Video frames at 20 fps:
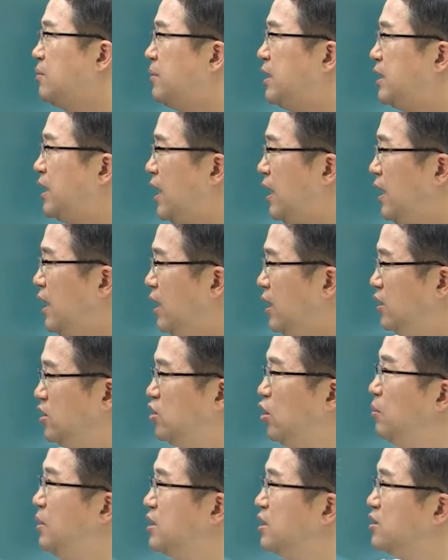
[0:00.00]
됩니다.
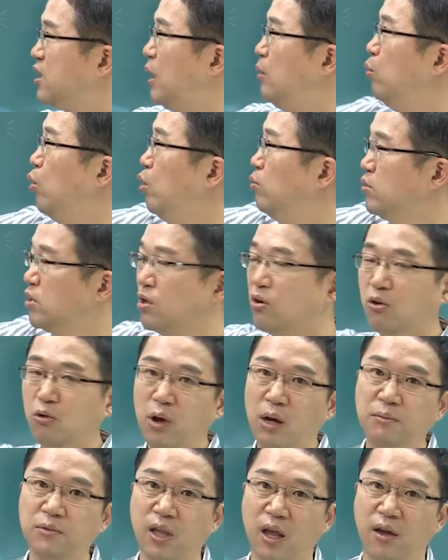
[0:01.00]
시험에서 잘 모르면 특허로
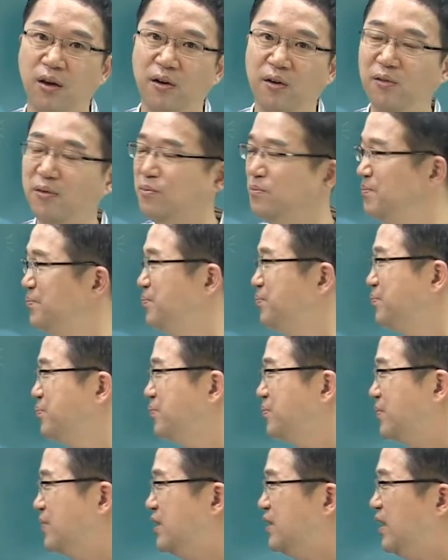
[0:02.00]
가면 돼요.
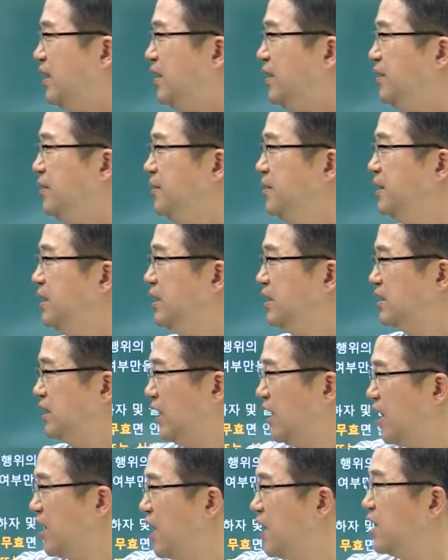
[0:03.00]
자,
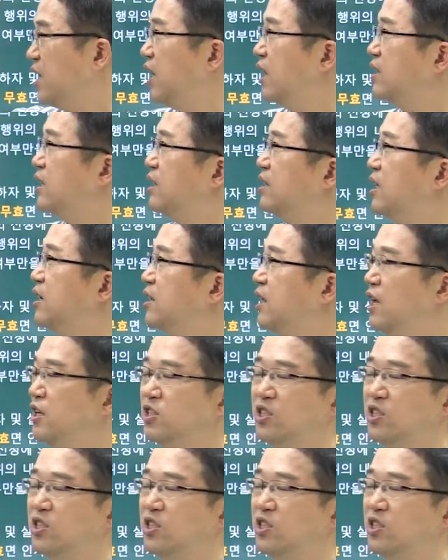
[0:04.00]
재량행위가 된다는 게